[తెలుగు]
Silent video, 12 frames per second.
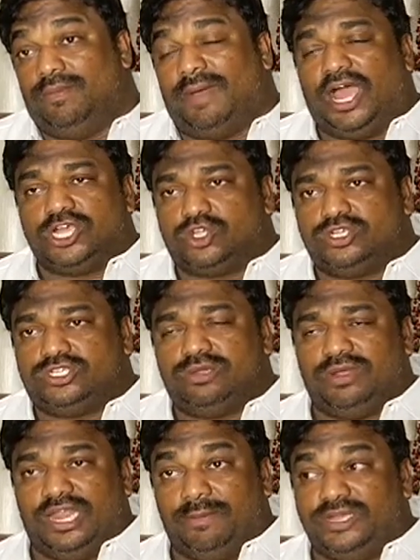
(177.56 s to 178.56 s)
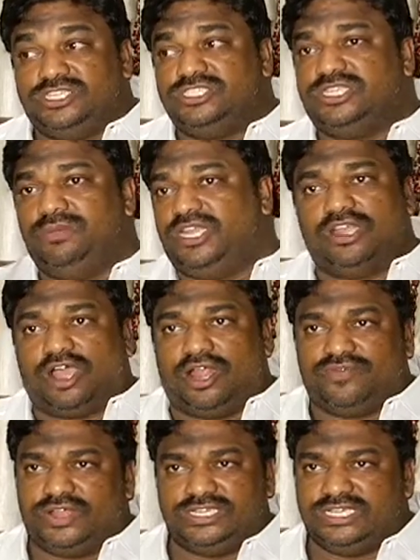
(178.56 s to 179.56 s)
మా అసోసియేషన్ మన ఎమర్జెన్సీ మీటింగ్
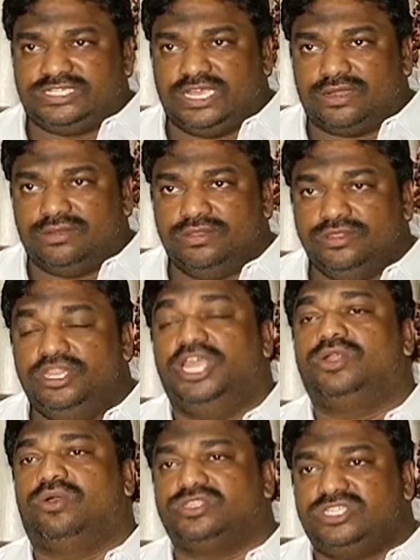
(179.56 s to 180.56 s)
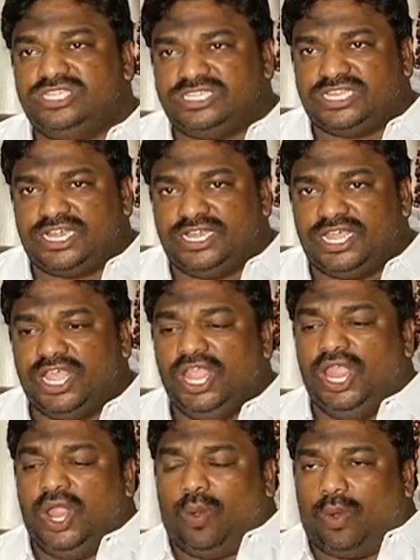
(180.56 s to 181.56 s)
కాల్ ఫర్ చేశారు దేనికోసం చేశారండి
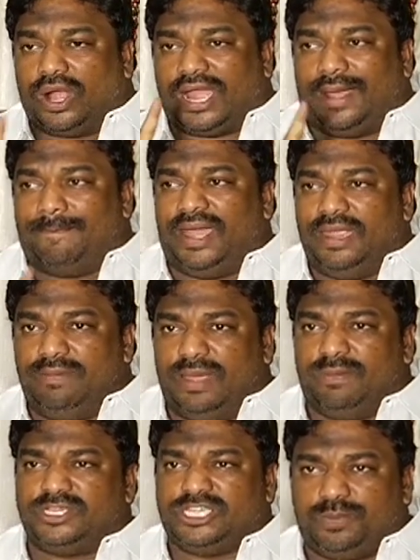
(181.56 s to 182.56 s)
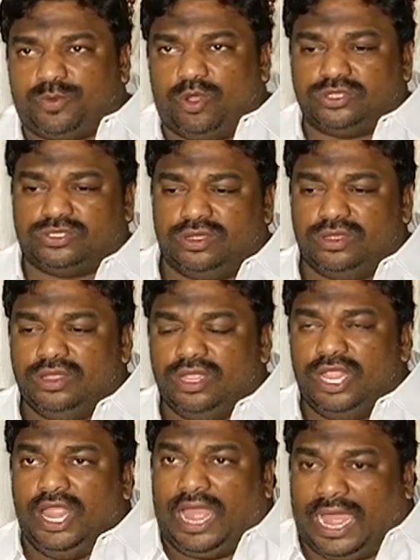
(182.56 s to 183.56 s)
ఒక అమ్మాయి మెంబర్షిప్ కోసం
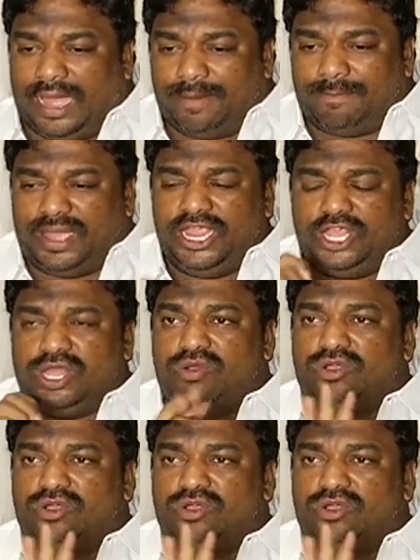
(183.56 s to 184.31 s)
ఆ అమ్మాయి ఏదో